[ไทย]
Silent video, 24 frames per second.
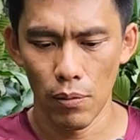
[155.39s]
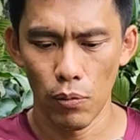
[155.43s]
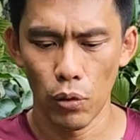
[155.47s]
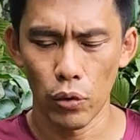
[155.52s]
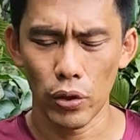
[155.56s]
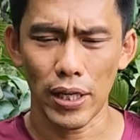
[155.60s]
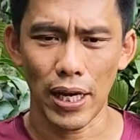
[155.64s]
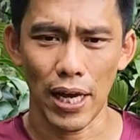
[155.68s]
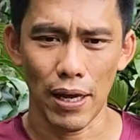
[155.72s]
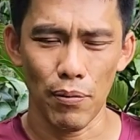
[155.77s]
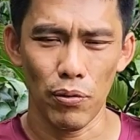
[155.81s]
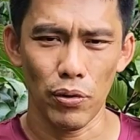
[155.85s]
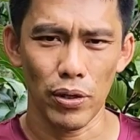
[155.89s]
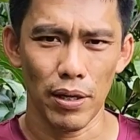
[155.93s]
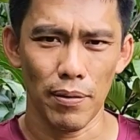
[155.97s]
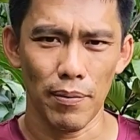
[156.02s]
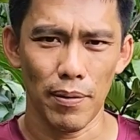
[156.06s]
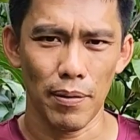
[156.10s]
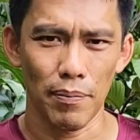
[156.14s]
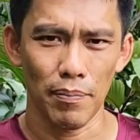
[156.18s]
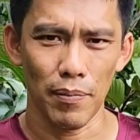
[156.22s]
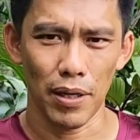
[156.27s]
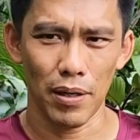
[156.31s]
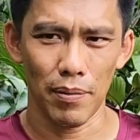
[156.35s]
มูลไก่พวกนี้
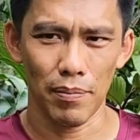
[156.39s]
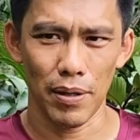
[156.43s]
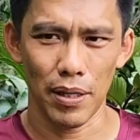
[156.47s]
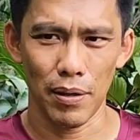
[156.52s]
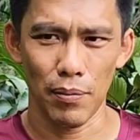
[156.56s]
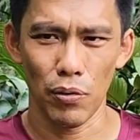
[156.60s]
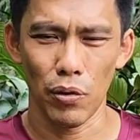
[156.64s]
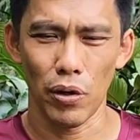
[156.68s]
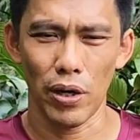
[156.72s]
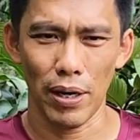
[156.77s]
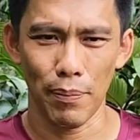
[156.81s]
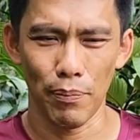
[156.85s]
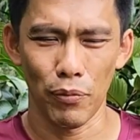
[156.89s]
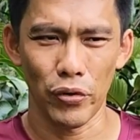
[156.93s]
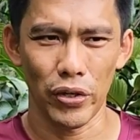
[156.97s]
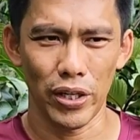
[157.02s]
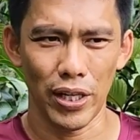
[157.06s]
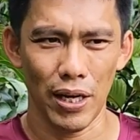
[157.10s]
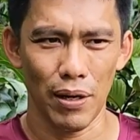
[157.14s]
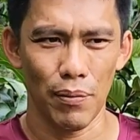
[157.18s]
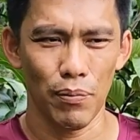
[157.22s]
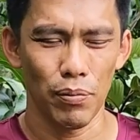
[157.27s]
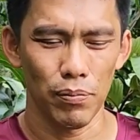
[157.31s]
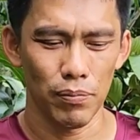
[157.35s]
มันมันมีพวกแอมโม
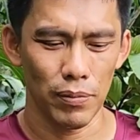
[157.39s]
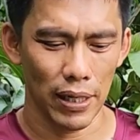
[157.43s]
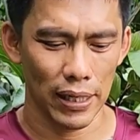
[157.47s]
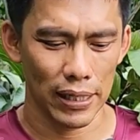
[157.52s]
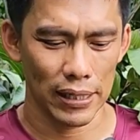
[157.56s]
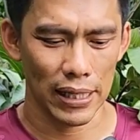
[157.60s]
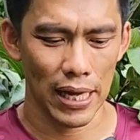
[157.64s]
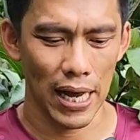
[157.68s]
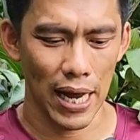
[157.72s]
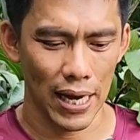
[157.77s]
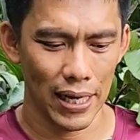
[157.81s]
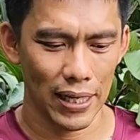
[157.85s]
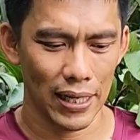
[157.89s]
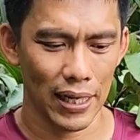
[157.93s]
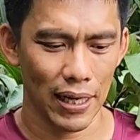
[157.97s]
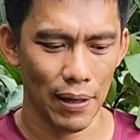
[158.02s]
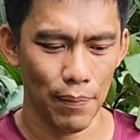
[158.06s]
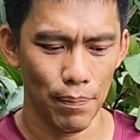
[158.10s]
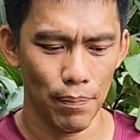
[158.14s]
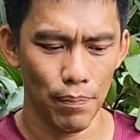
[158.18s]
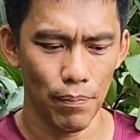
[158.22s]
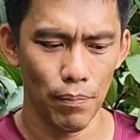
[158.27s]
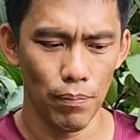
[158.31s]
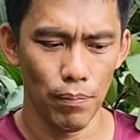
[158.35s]
เนียต่างๆนะค
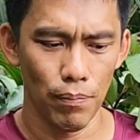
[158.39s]
รับ